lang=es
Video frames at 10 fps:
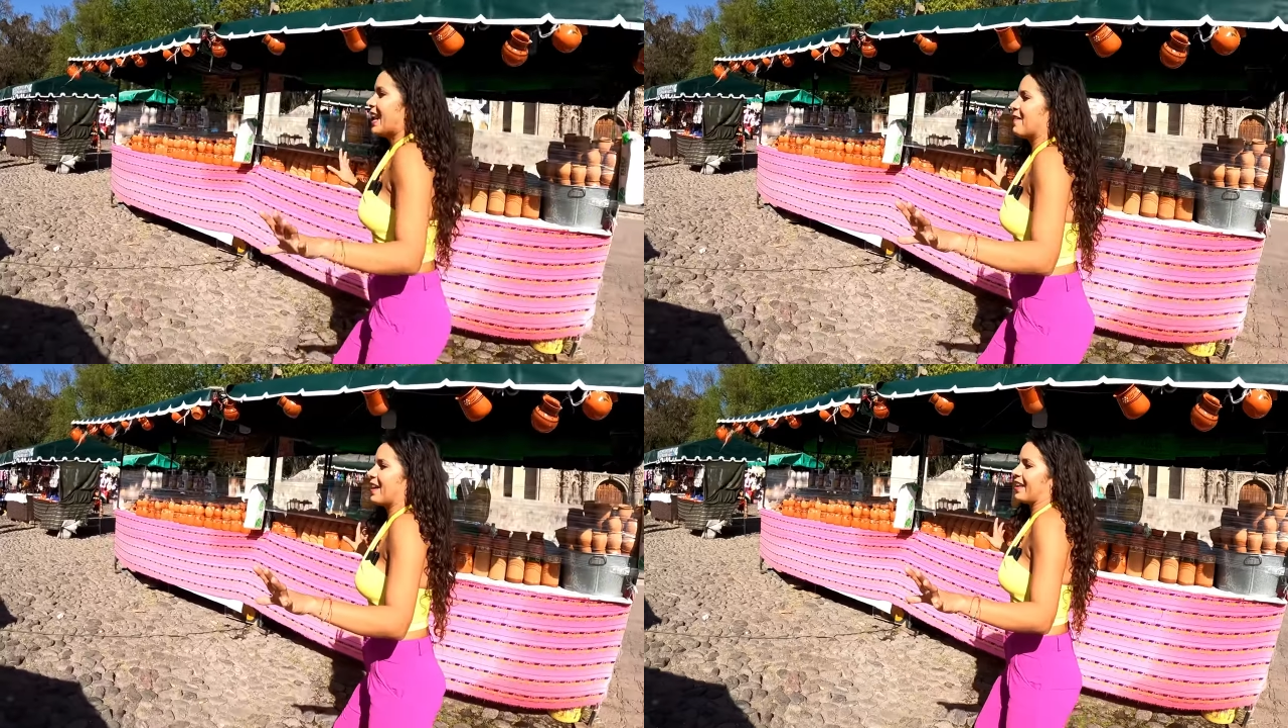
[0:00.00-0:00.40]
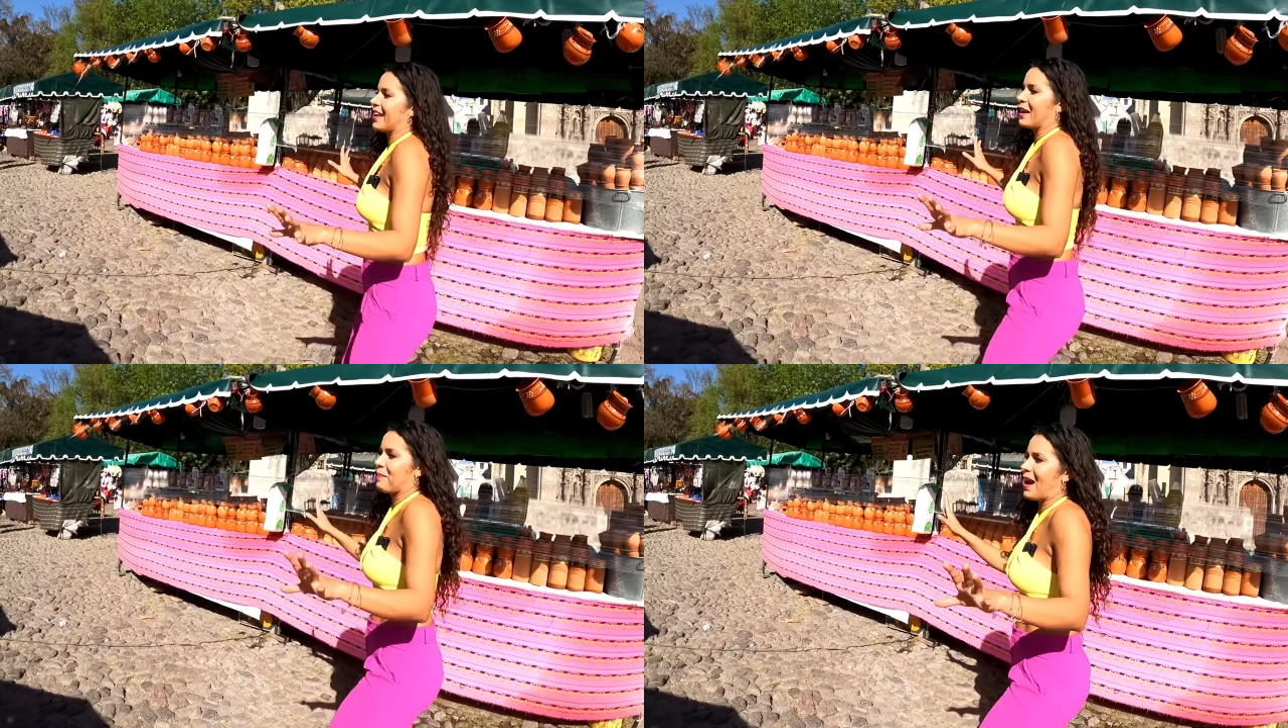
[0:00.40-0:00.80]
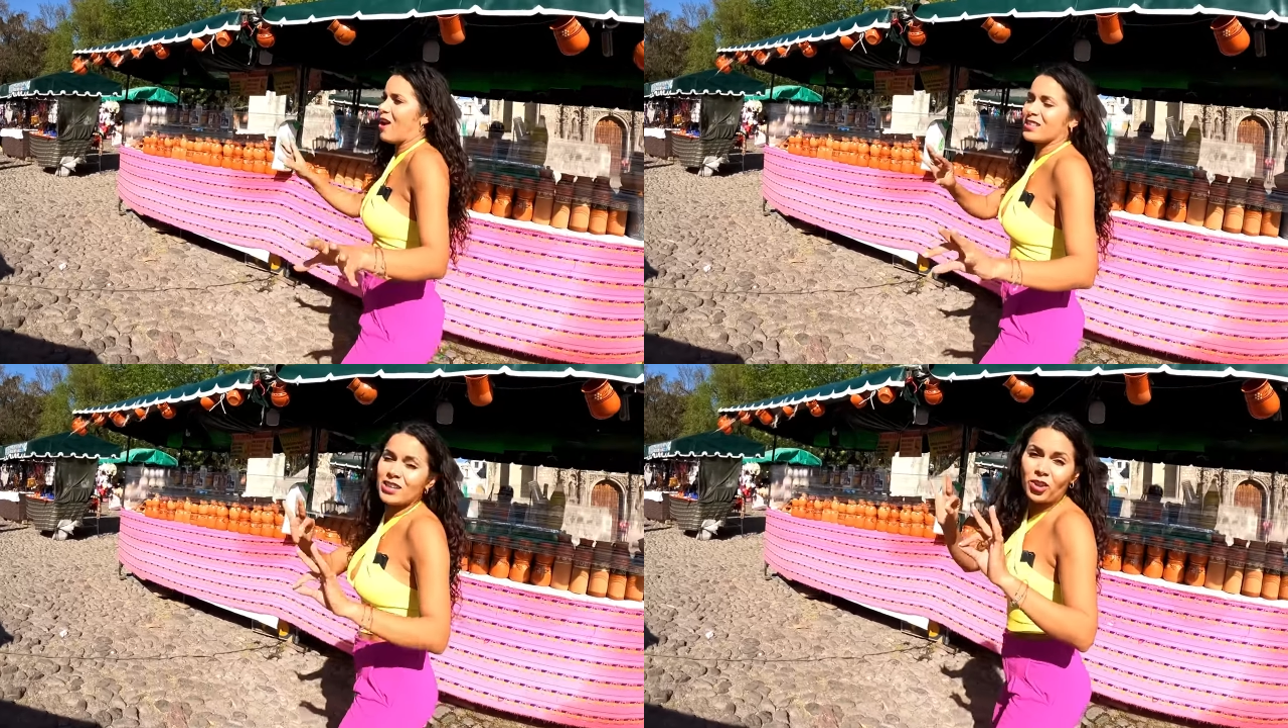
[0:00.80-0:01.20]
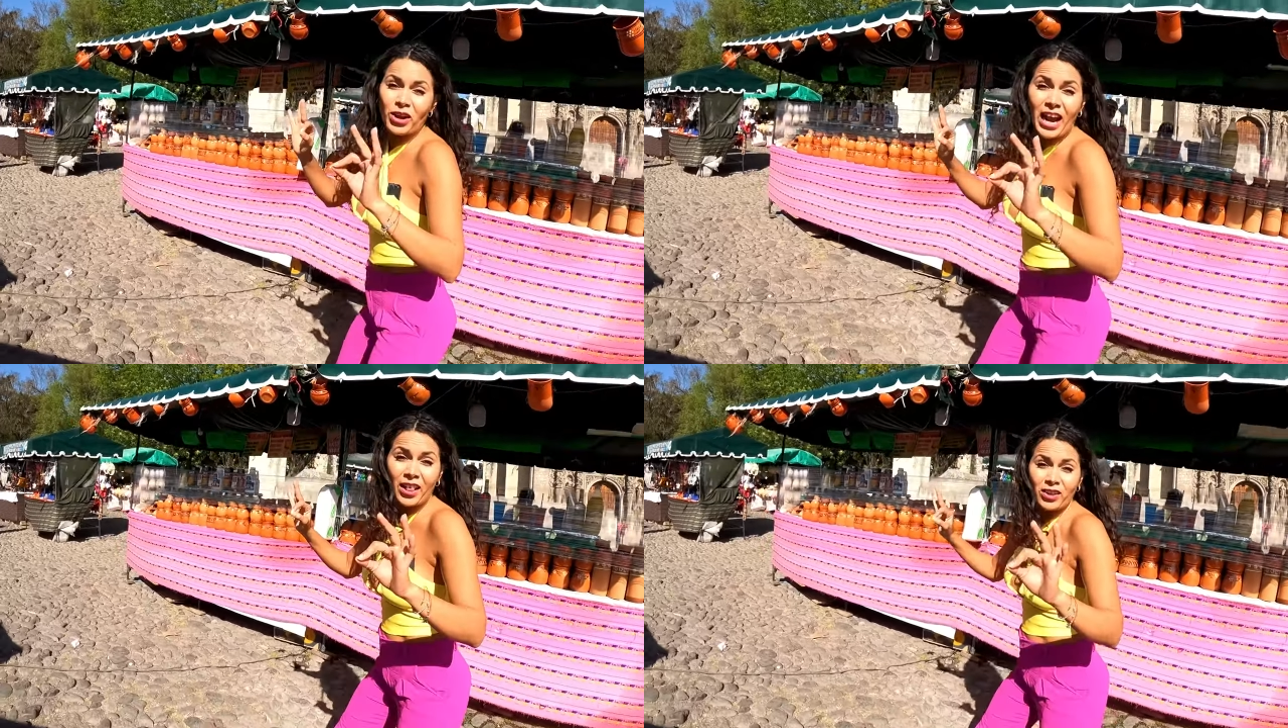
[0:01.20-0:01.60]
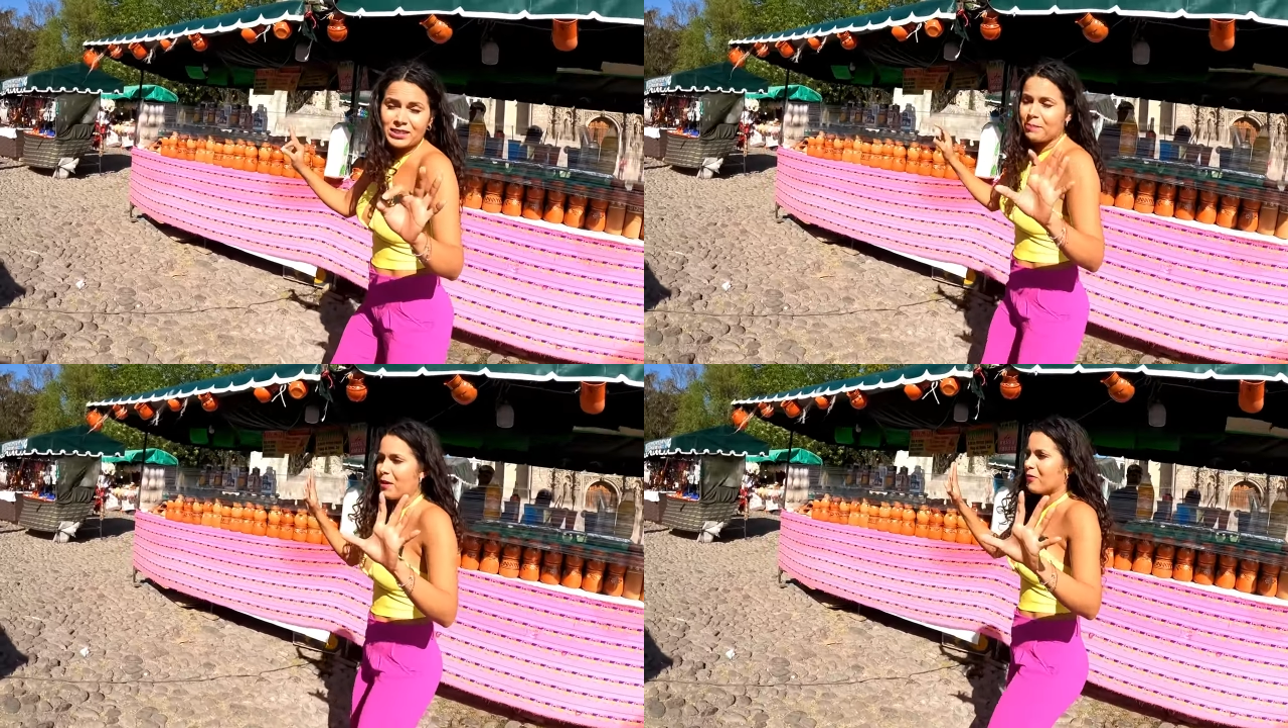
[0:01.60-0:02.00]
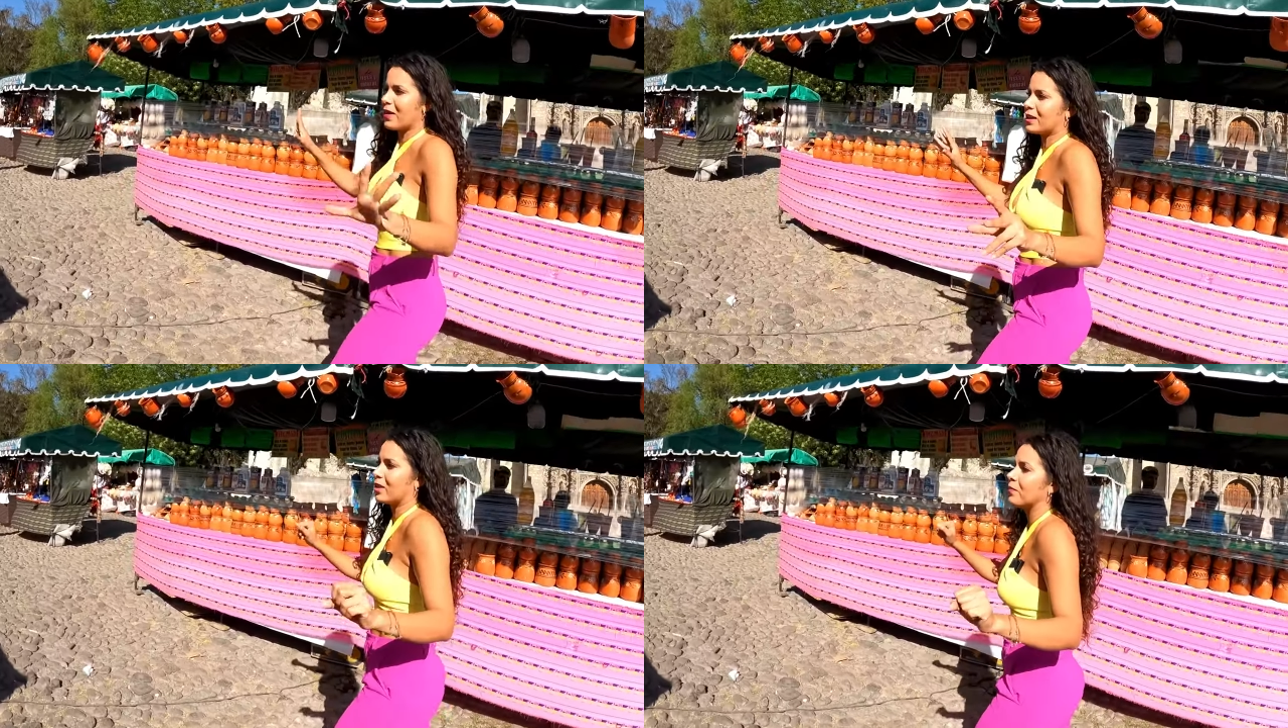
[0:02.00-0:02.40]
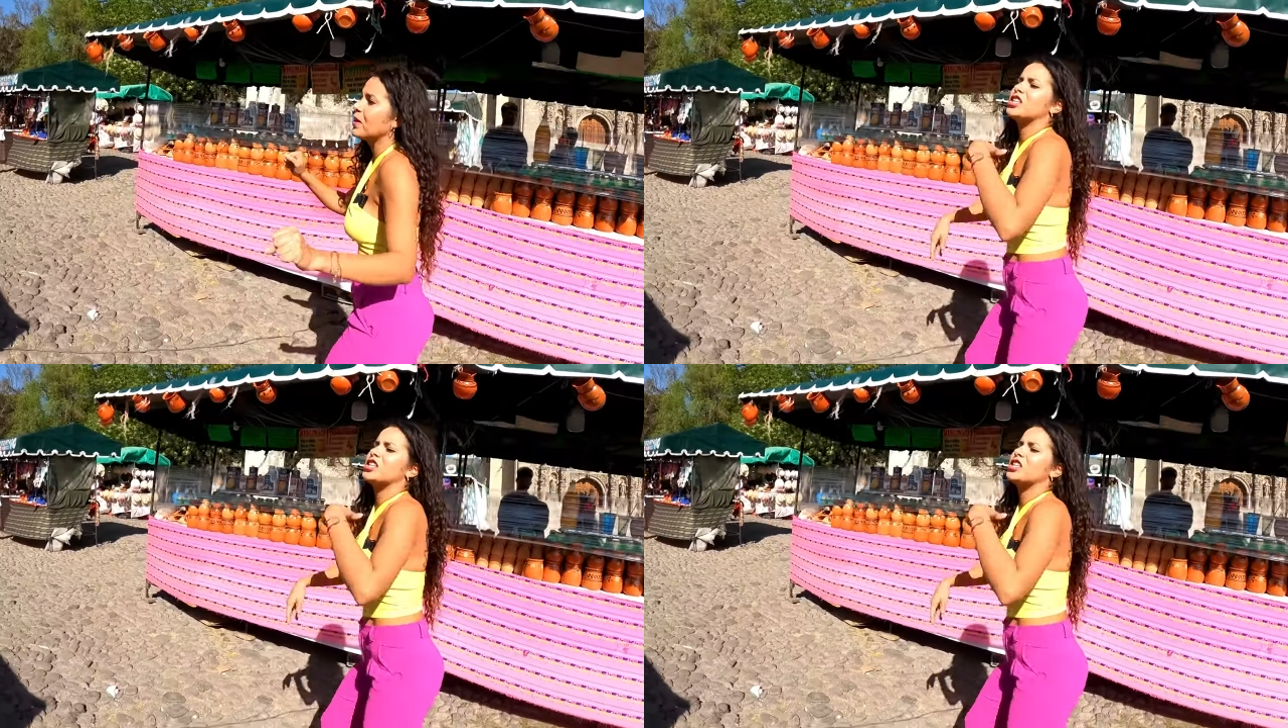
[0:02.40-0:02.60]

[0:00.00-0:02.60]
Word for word: La verdad es que para los antojitos está perfecto.